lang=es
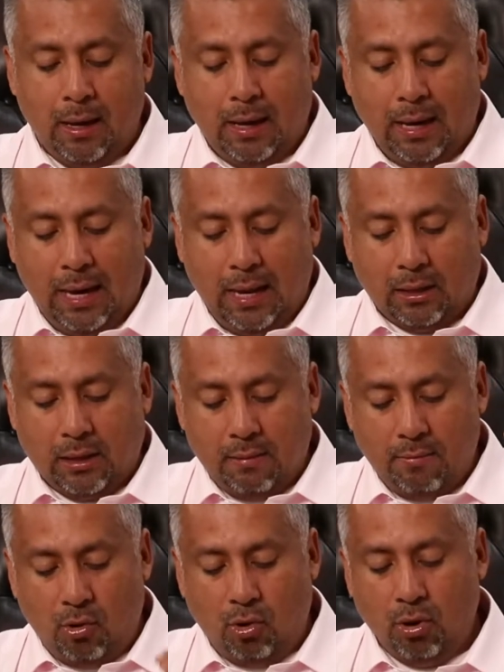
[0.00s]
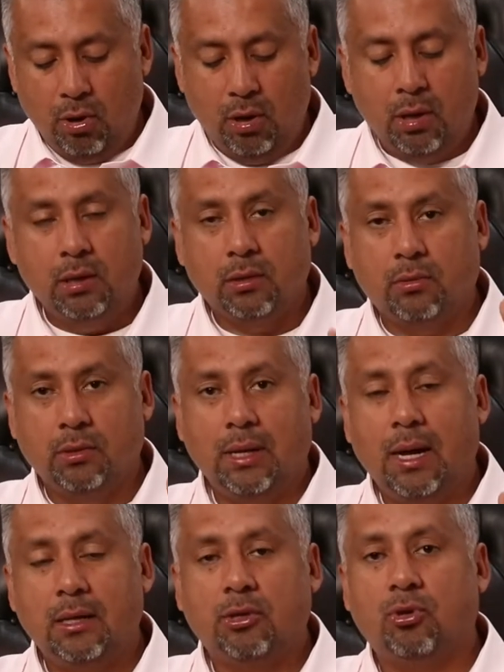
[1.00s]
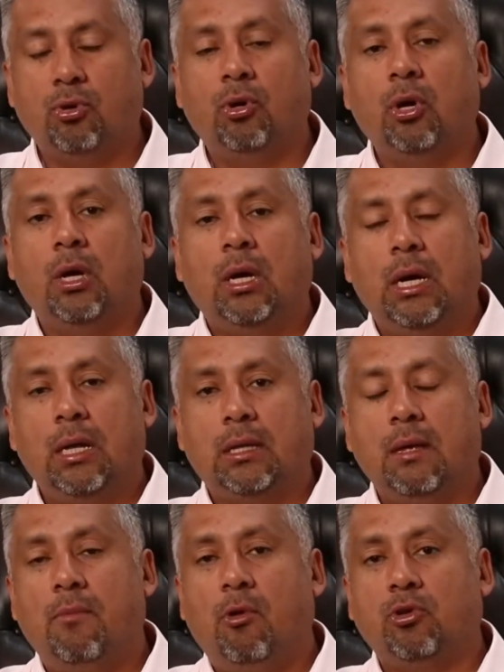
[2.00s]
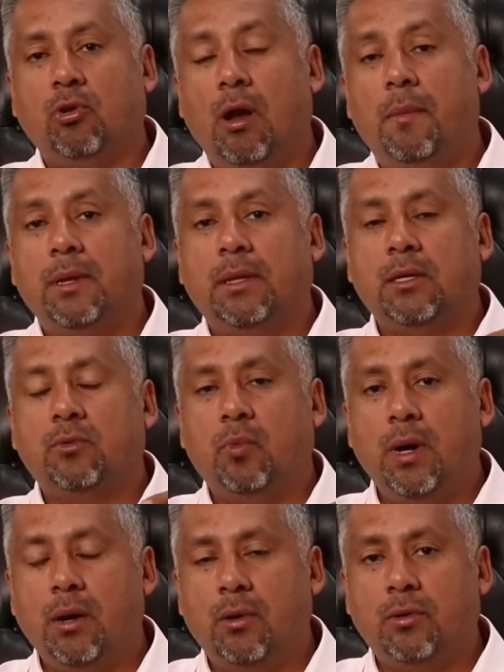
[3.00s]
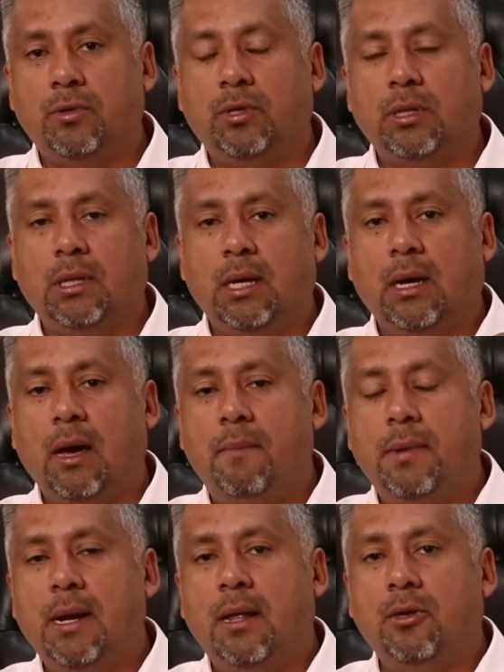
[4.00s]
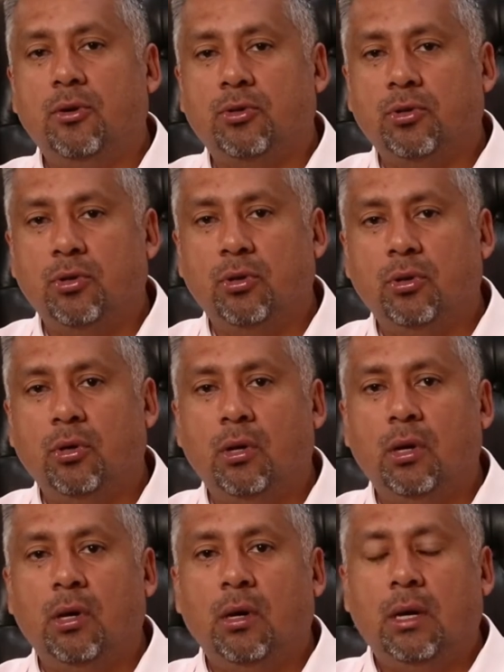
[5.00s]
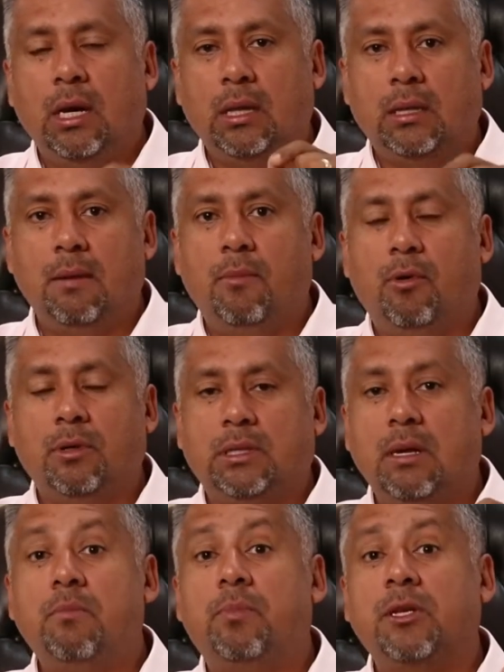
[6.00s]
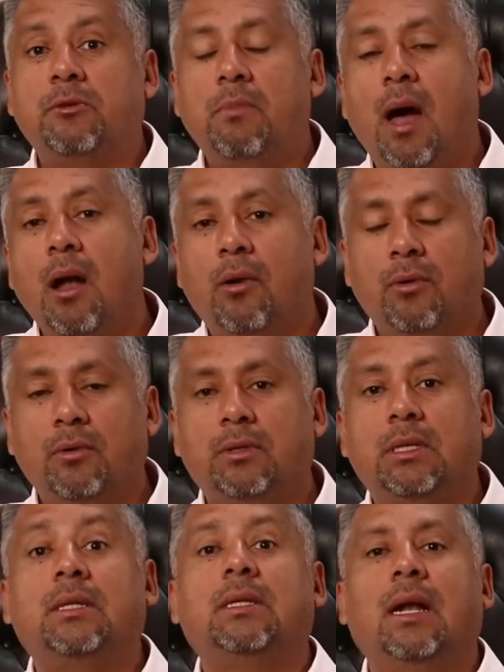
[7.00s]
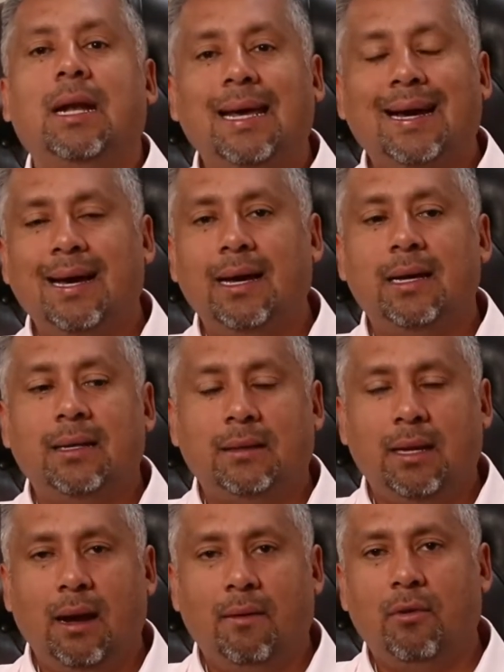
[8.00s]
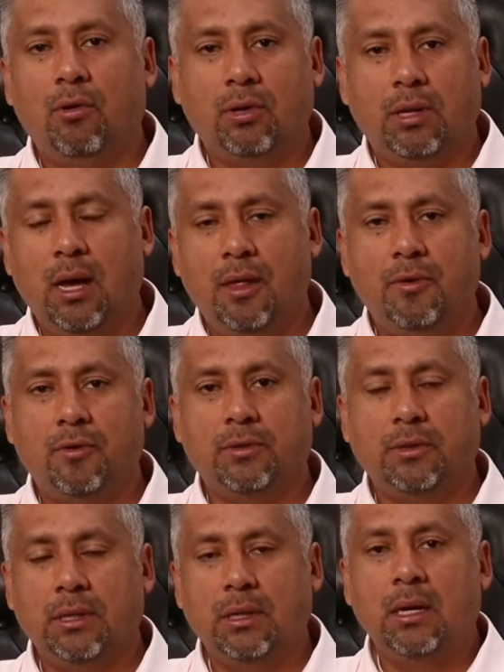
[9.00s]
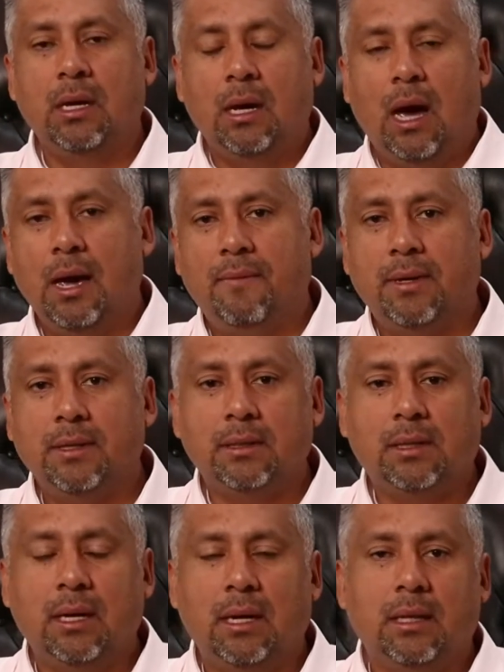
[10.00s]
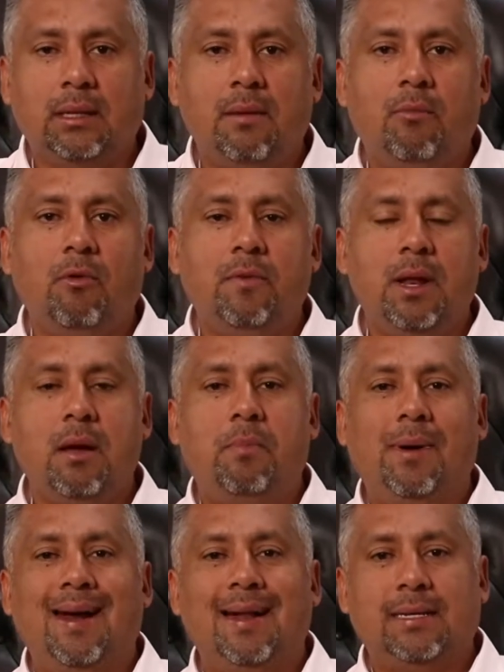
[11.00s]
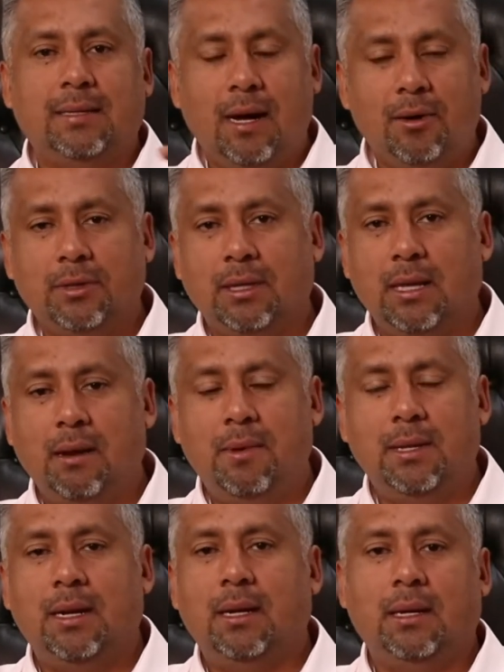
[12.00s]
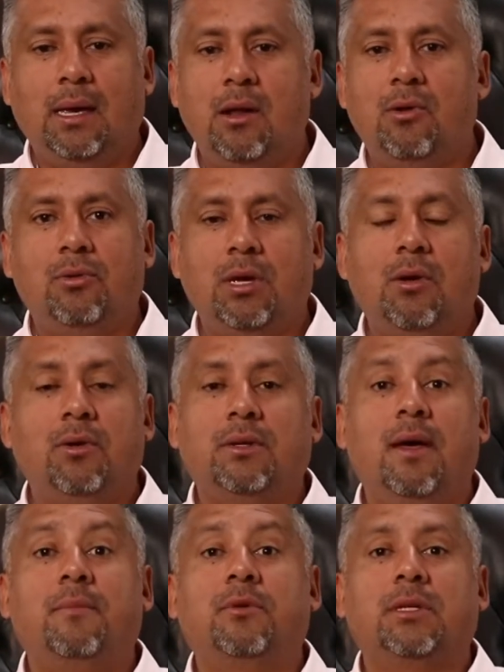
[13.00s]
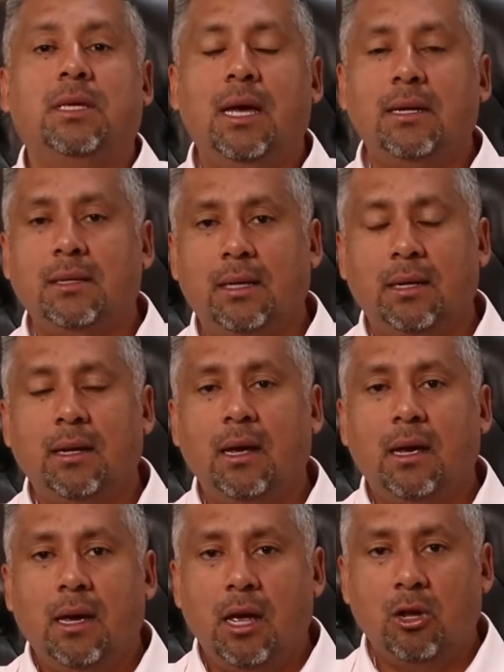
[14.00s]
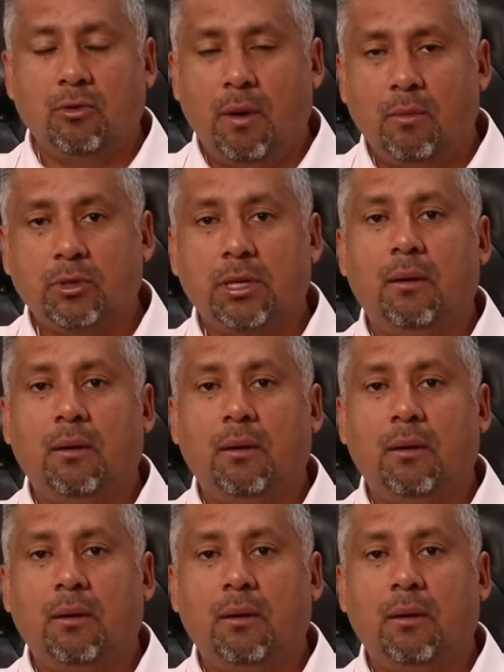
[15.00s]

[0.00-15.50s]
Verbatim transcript: el temor, escucha esto, el temor solamente es bueno si te encamina a Dios. El temor siempre es malo si te aleja de la voluntad de Dios. ¿sí? Hay veces que el temor viene a paralizarnos de tal manera que ya no, sabemos qué hacer y nos vamos al